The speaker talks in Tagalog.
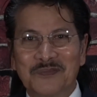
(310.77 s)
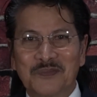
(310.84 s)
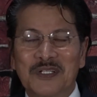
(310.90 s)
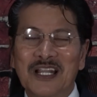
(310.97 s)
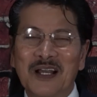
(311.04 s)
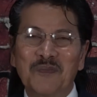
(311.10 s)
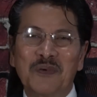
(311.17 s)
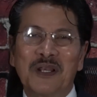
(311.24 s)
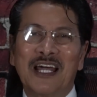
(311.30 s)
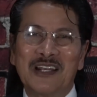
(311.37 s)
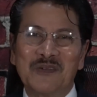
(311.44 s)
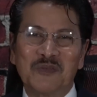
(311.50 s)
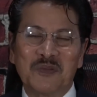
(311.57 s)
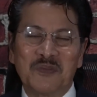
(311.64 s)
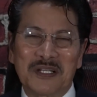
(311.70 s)
Pinaplano
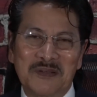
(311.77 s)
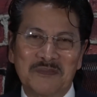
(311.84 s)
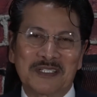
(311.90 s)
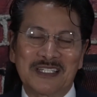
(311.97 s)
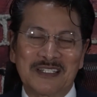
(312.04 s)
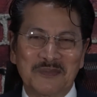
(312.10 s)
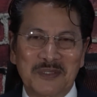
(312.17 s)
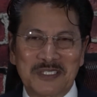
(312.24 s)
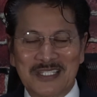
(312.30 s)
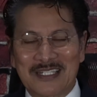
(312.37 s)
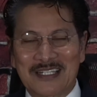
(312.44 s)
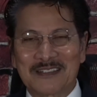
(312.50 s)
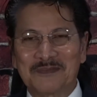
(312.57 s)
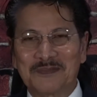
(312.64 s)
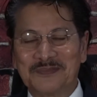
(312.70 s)
po para maging
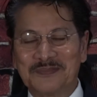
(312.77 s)
masarap.